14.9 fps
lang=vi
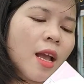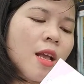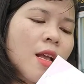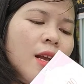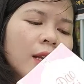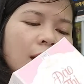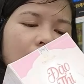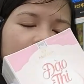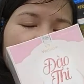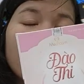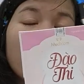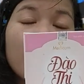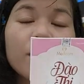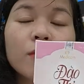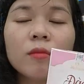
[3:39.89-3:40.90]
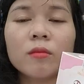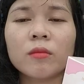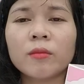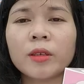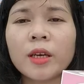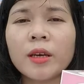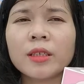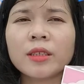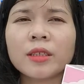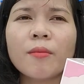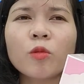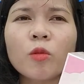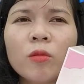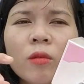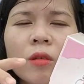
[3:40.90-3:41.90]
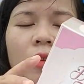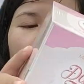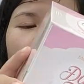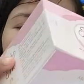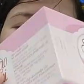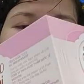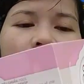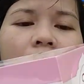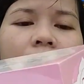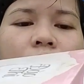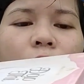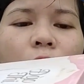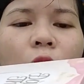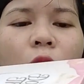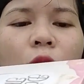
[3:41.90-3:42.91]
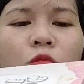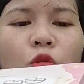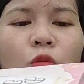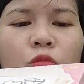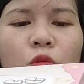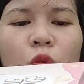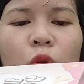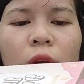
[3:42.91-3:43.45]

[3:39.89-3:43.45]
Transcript: Đấy, sản phẩm cái sâm tu nữ thì nó rất là nhiều công dụng rồi.